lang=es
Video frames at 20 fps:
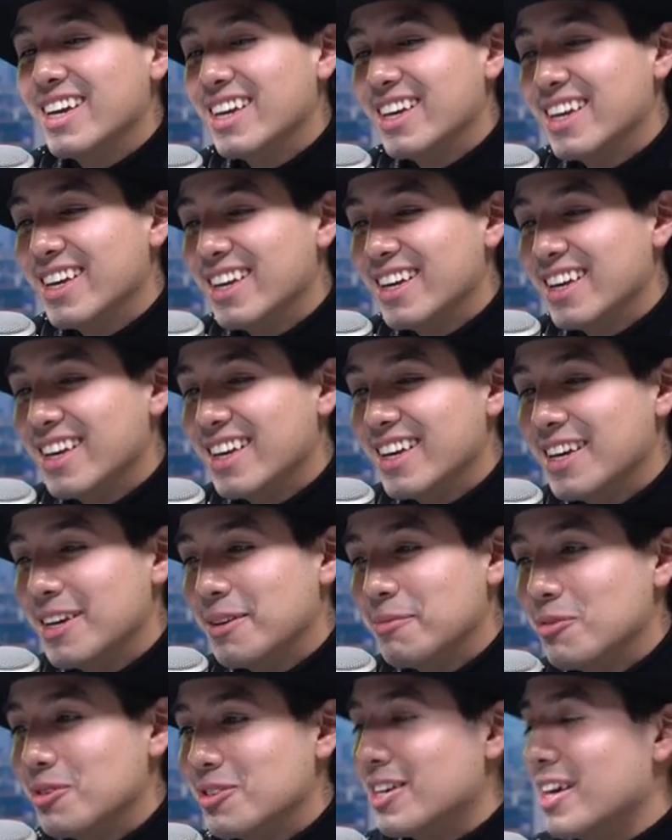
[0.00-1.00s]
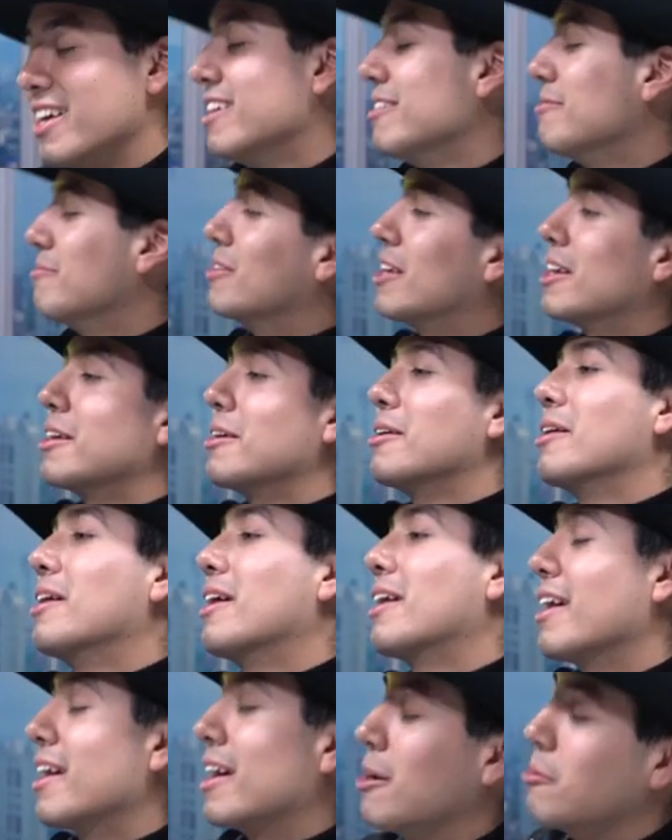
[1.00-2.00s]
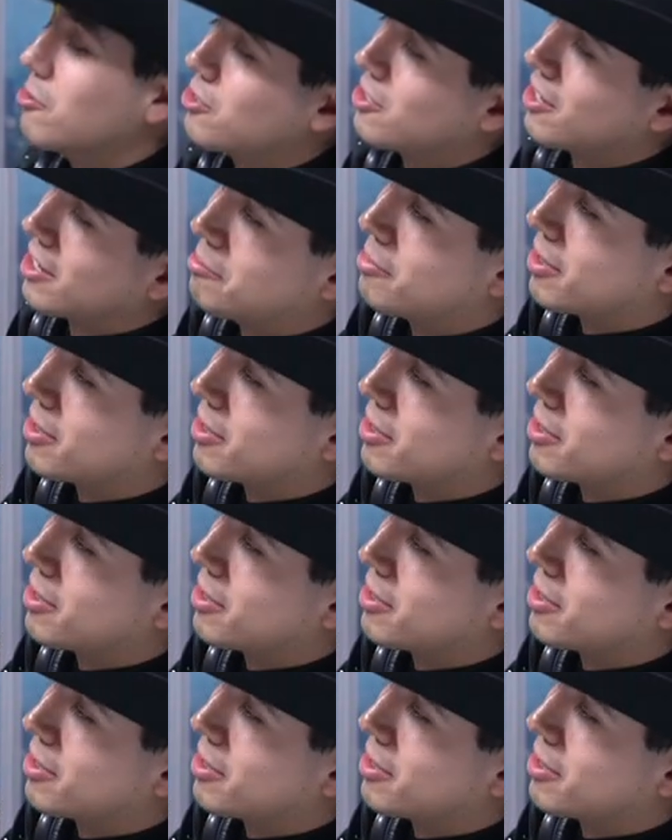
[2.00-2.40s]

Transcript: Y pues de ahí, de ahí arrancamos de aquí